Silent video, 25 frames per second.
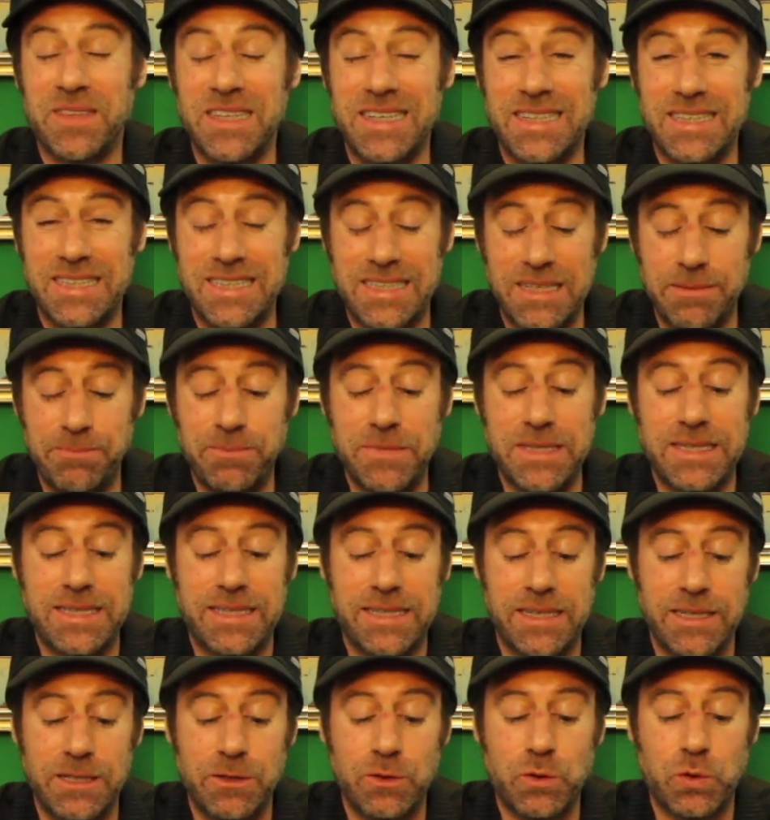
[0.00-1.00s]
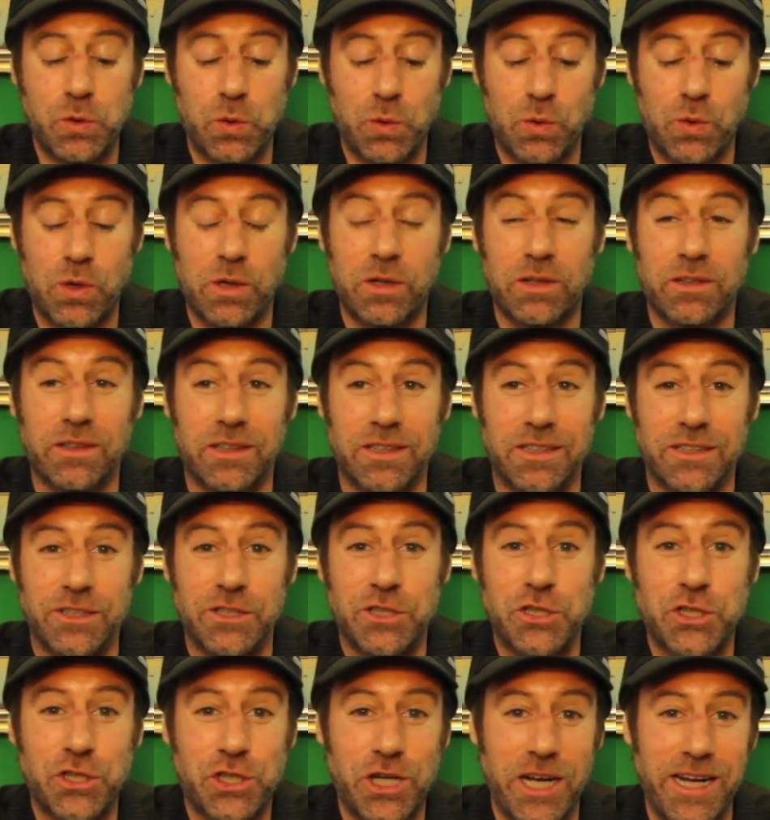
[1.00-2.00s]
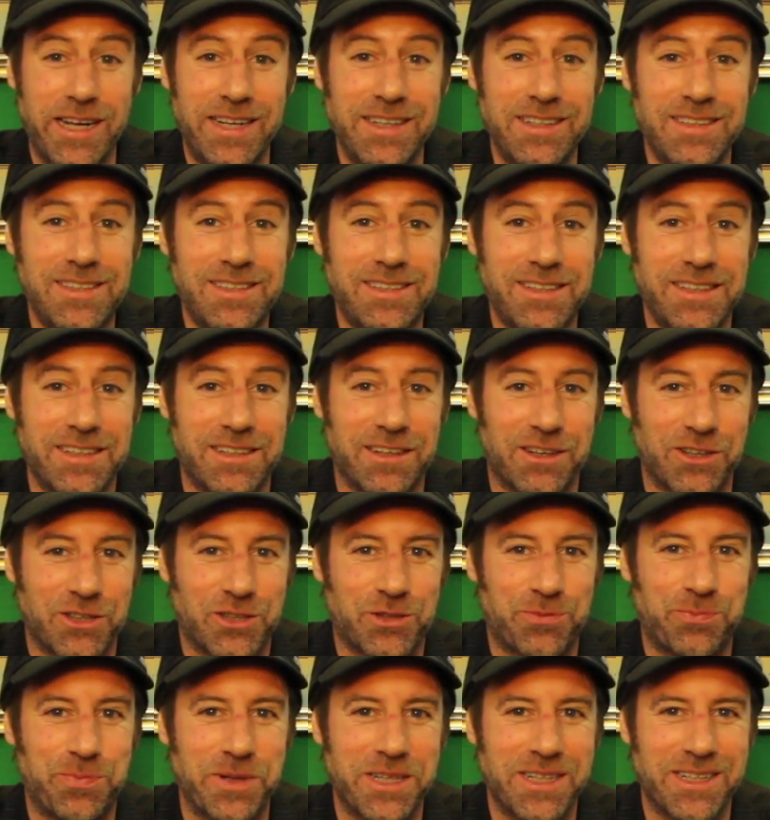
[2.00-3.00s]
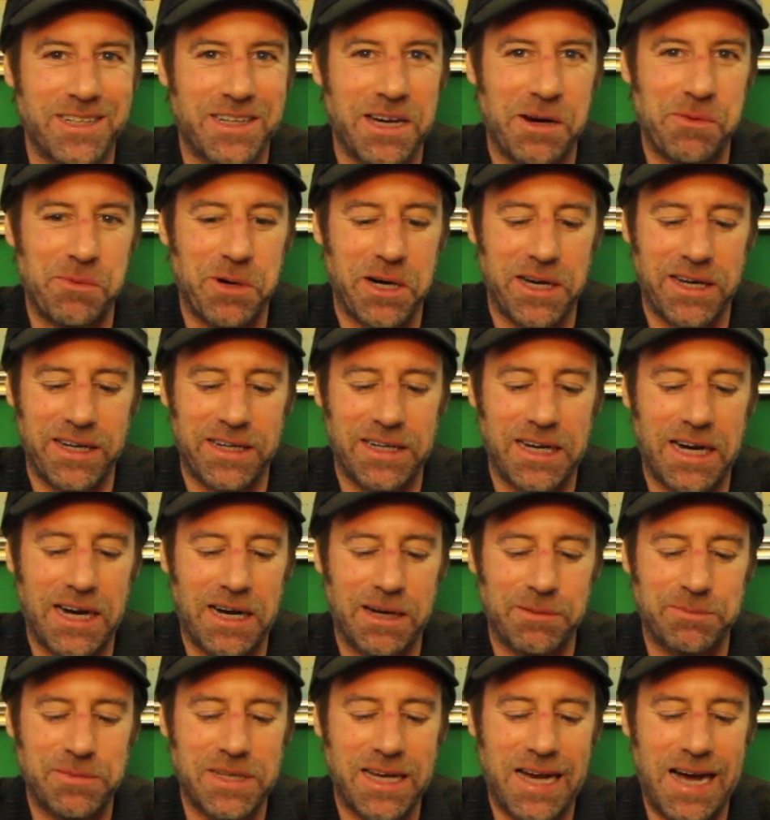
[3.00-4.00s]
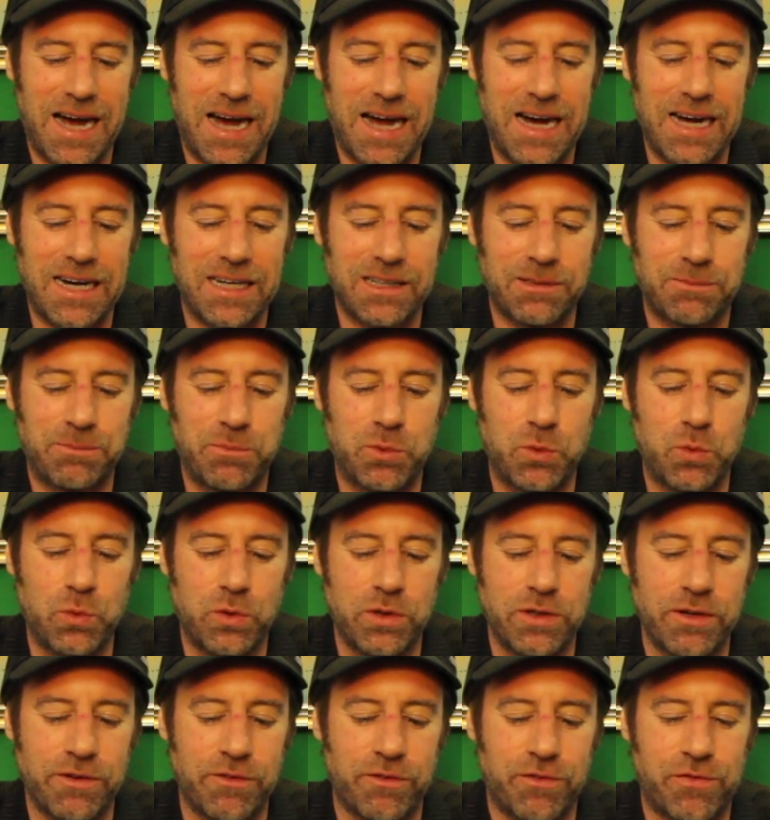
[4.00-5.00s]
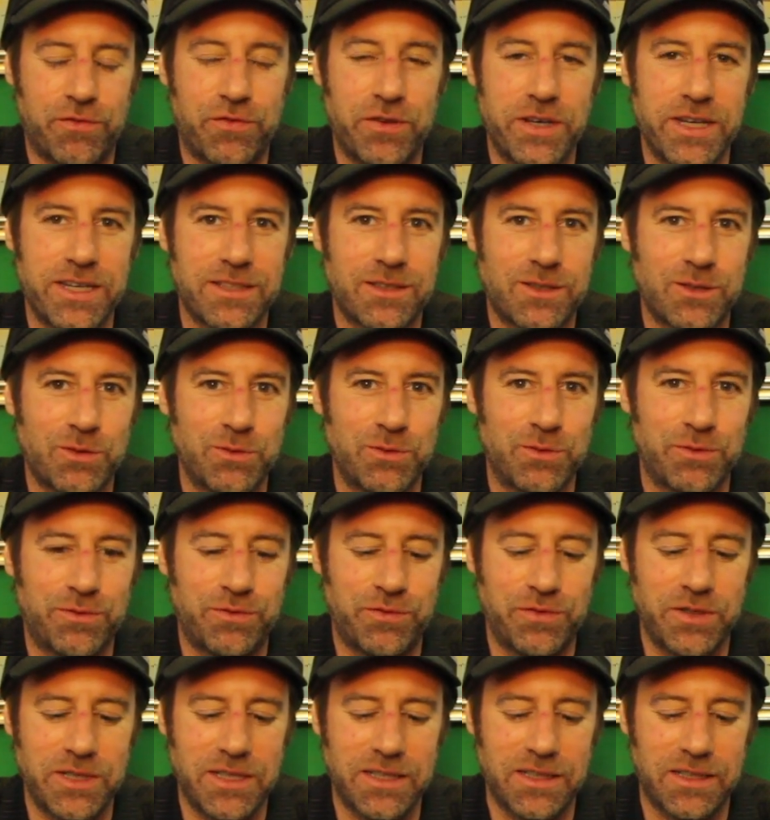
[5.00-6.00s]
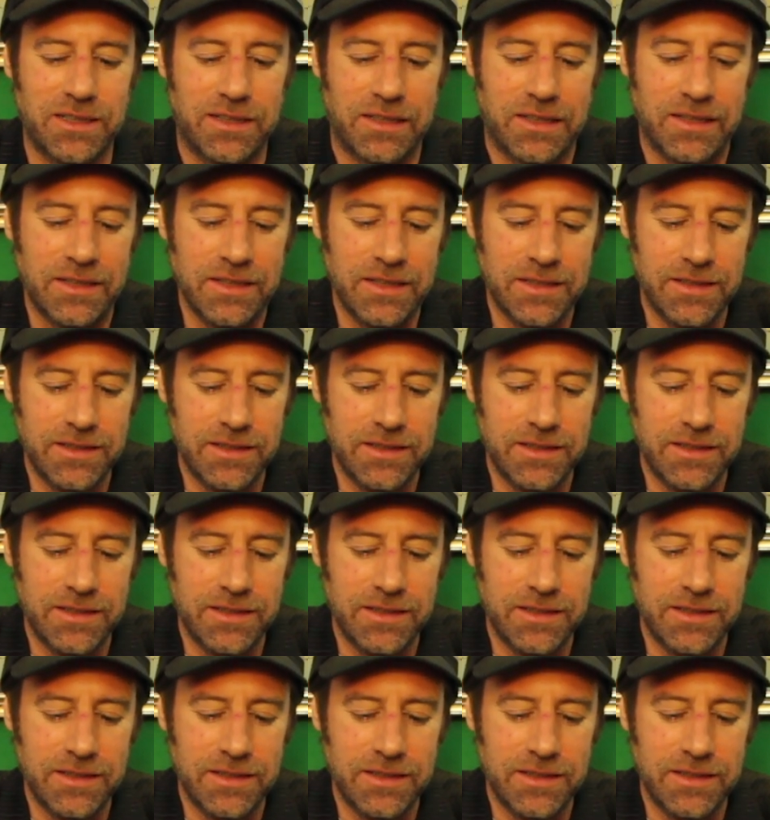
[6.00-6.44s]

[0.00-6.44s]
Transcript: 17 Tore. Chelsea das Spiel dabei gehabt acht Buden, 4 zu 4.